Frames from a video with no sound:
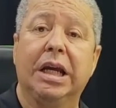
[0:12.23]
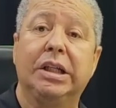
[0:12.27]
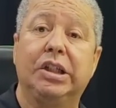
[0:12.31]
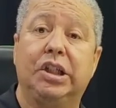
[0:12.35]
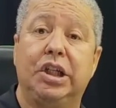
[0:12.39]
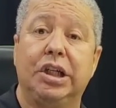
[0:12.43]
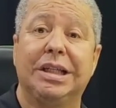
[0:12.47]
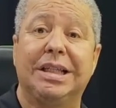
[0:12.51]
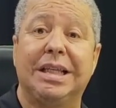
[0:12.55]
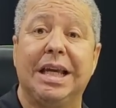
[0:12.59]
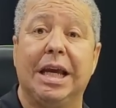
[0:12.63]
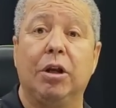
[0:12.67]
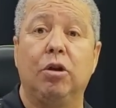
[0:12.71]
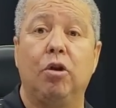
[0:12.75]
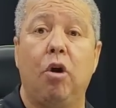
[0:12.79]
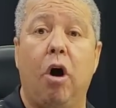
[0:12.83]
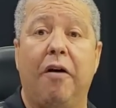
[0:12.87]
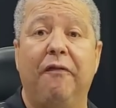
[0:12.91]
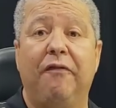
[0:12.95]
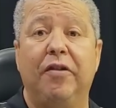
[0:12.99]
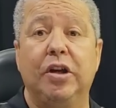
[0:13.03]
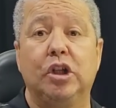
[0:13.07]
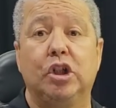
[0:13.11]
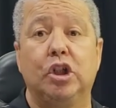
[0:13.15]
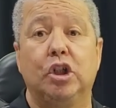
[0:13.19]

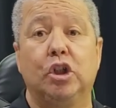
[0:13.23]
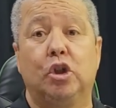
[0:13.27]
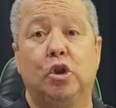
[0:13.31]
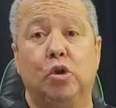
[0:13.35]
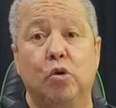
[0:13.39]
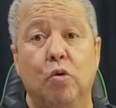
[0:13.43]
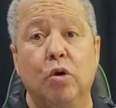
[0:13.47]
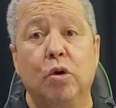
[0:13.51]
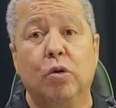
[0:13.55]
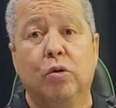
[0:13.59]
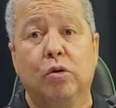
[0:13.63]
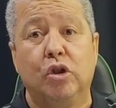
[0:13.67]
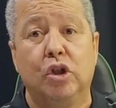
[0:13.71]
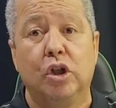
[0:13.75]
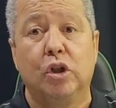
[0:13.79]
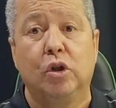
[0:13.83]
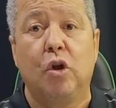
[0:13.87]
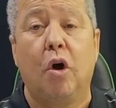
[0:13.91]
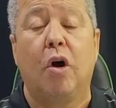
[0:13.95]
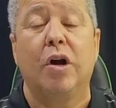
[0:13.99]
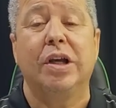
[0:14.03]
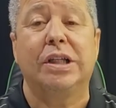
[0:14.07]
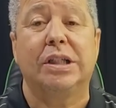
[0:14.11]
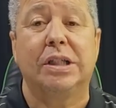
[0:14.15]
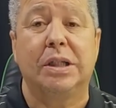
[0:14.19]
19 de junho de
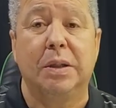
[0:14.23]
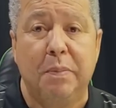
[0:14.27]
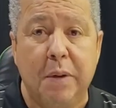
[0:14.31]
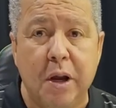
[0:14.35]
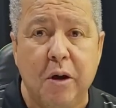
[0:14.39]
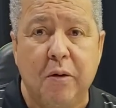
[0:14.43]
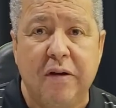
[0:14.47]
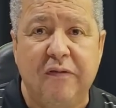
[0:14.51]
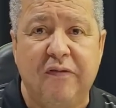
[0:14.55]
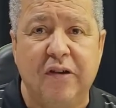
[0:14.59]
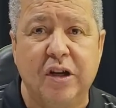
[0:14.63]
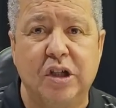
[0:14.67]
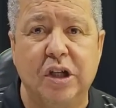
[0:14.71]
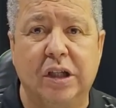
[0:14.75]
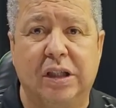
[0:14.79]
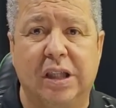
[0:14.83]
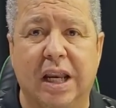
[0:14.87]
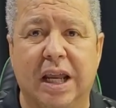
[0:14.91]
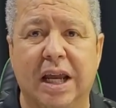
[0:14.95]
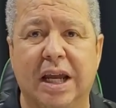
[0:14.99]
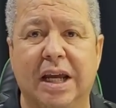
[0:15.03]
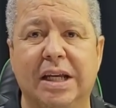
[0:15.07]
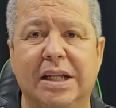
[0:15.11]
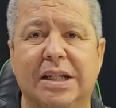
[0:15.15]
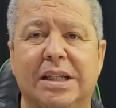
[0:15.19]

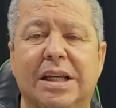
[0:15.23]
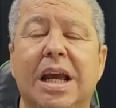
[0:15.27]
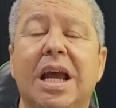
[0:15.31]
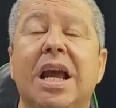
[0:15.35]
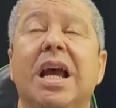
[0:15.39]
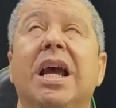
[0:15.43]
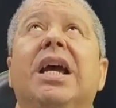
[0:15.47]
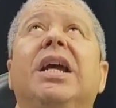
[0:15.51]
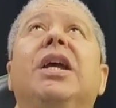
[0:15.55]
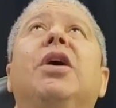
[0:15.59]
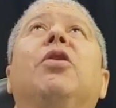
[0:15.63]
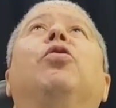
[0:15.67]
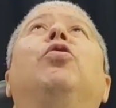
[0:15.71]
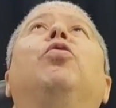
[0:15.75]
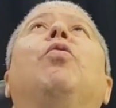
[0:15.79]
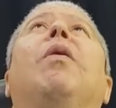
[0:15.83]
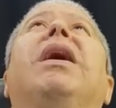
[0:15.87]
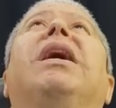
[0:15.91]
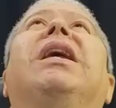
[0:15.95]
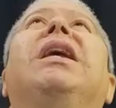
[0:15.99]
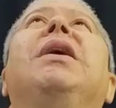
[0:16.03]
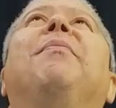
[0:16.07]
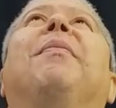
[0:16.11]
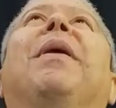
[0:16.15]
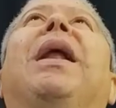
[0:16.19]
2023, eu tô
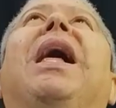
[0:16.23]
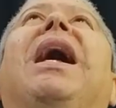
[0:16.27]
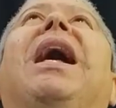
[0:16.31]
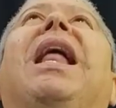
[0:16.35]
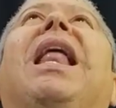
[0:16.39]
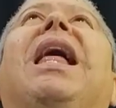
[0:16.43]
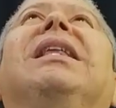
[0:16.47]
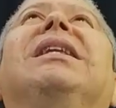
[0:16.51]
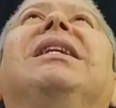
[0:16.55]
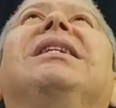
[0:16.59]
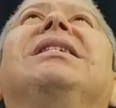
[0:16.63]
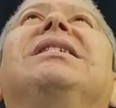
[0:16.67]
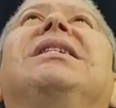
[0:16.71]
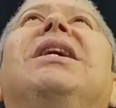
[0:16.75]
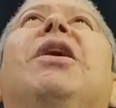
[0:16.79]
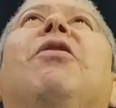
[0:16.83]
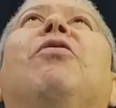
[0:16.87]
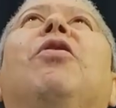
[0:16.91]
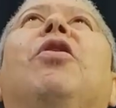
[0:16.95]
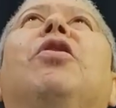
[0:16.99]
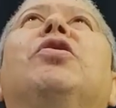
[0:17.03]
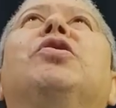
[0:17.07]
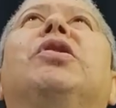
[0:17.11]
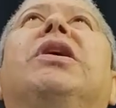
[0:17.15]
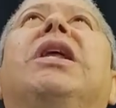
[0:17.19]
aqui para agradecer ao
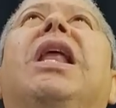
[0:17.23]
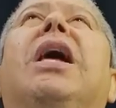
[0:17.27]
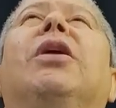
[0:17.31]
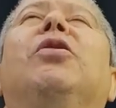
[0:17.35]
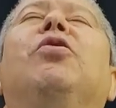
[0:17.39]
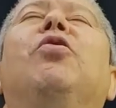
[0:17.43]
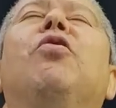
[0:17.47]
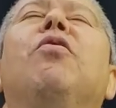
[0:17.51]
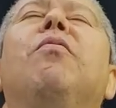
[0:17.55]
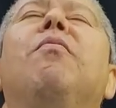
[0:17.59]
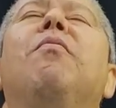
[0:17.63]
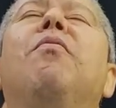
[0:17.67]
nosso criador.